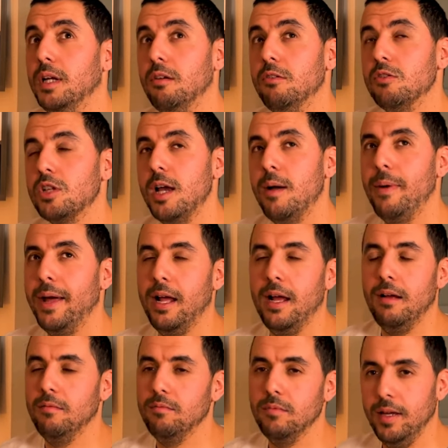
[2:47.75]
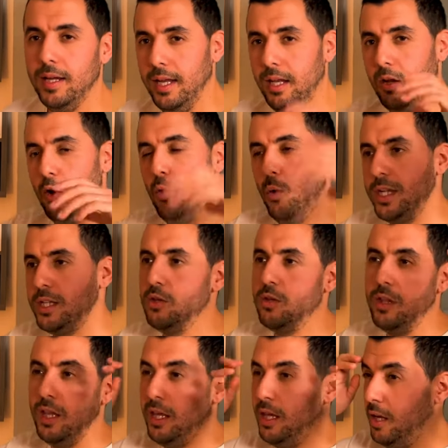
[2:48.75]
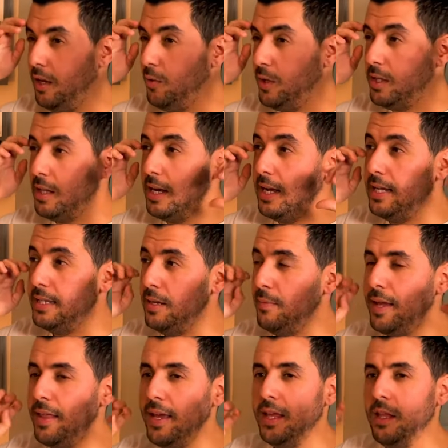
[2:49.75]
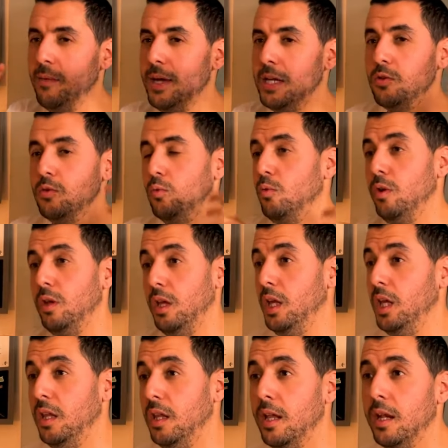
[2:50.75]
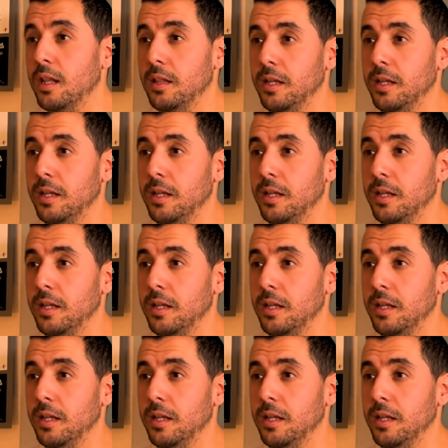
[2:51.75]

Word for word: eh, o sea, para el grueso de nuestras llamadas y demás, un IDER.